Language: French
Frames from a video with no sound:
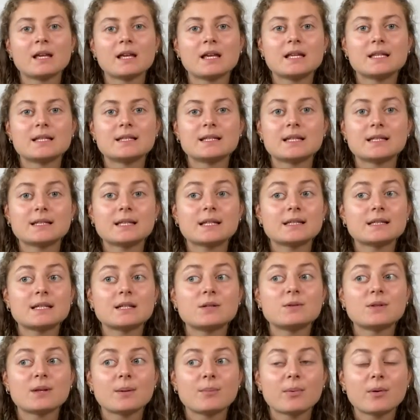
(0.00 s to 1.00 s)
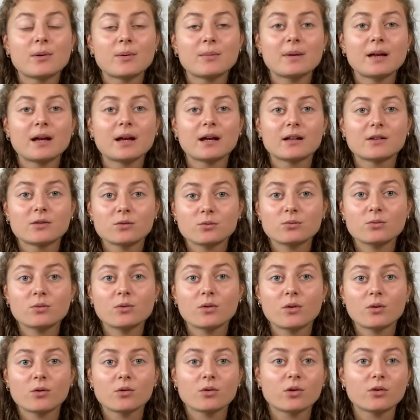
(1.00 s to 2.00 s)
Et ça, c'est une des premières raisons,
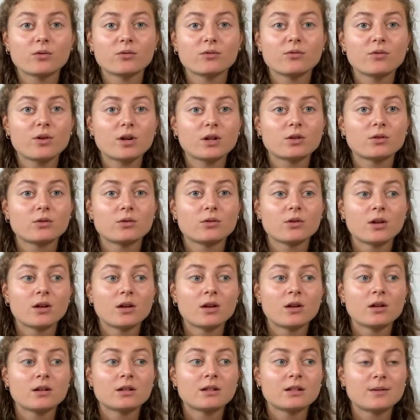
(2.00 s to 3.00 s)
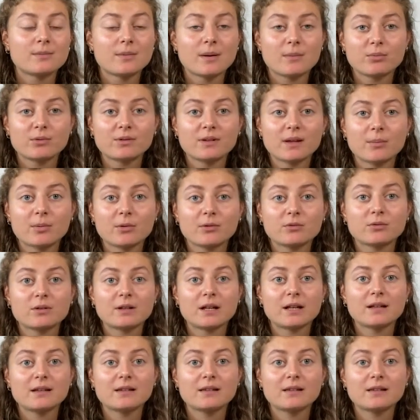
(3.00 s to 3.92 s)
encore une fois, que, qui m'a poussé à prendre une année